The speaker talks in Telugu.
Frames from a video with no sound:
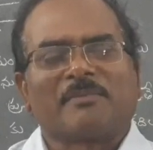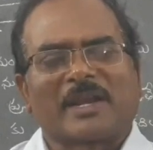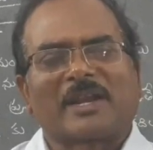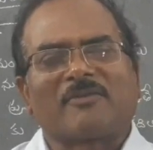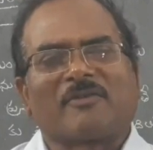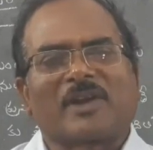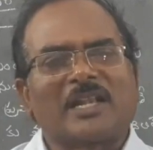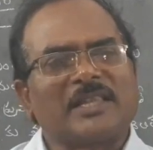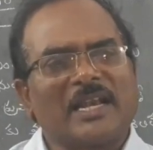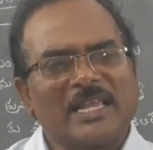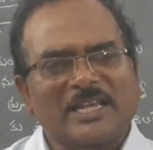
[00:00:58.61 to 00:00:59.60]
మనకు వివరాలు
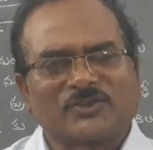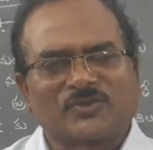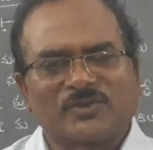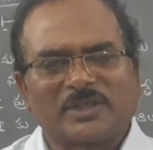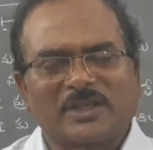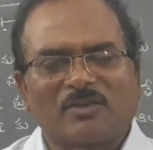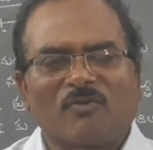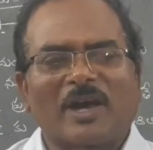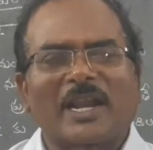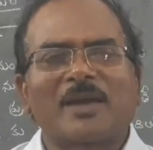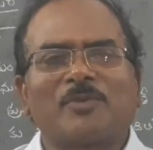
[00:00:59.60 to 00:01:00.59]
తెలియజేస్తుంది
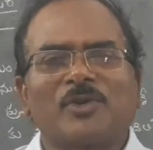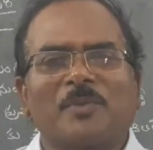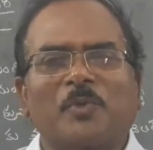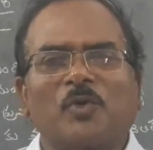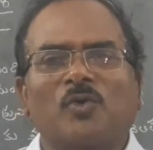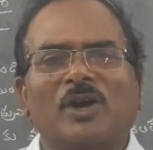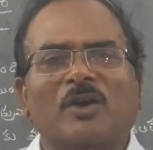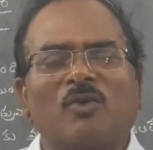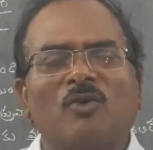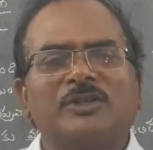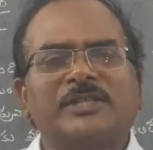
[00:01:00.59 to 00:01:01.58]
వలయము ఎప్పుడు కూడా
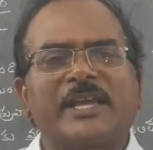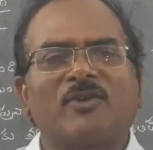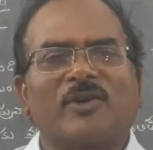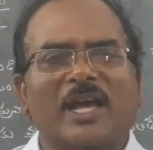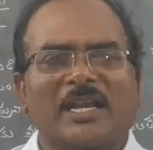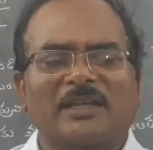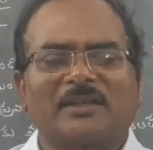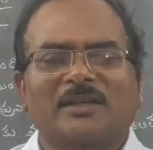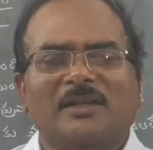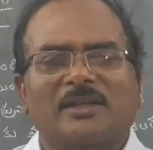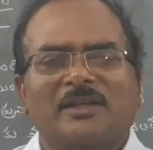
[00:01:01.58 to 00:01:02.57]
క్లోజ్ అయ్యి ఉండాలి
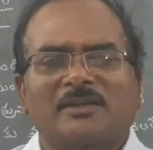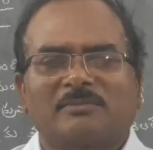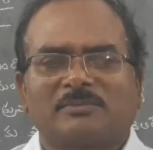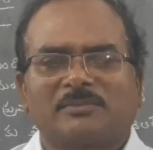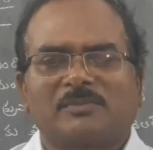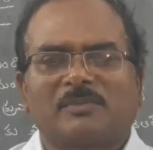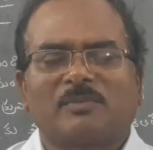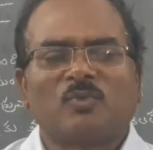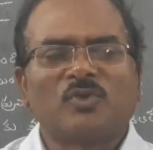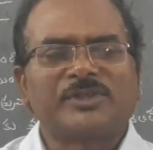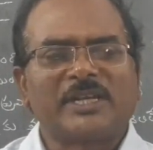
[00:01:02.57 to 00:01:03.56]

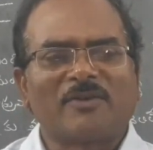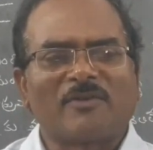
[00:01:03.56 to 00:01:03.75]
మూసిన